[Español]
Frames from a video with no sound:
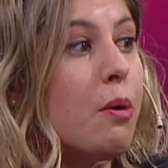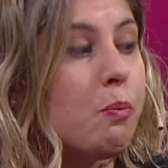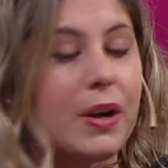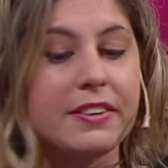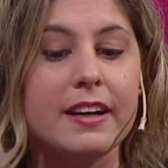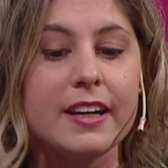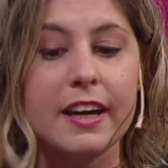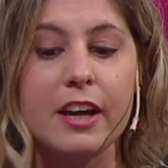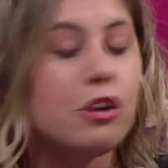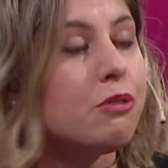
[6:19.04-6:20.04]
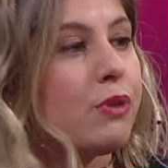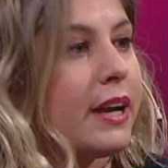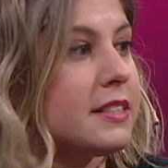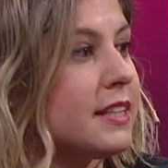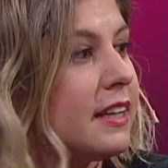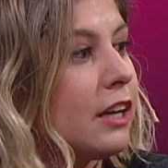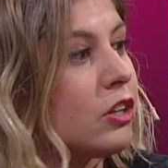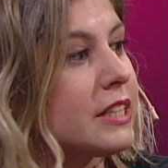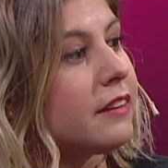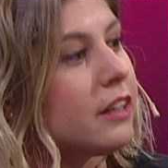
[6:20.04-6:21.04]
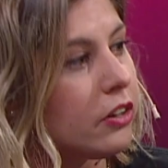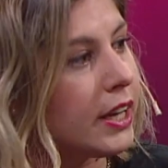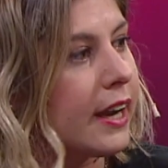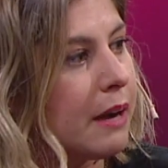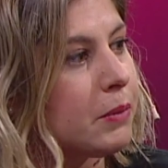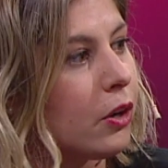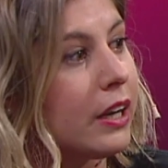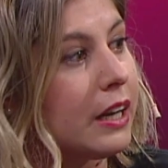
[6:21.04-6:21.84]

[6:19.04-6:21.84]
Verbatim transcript: muestran que no fue así, que los anteriores cambios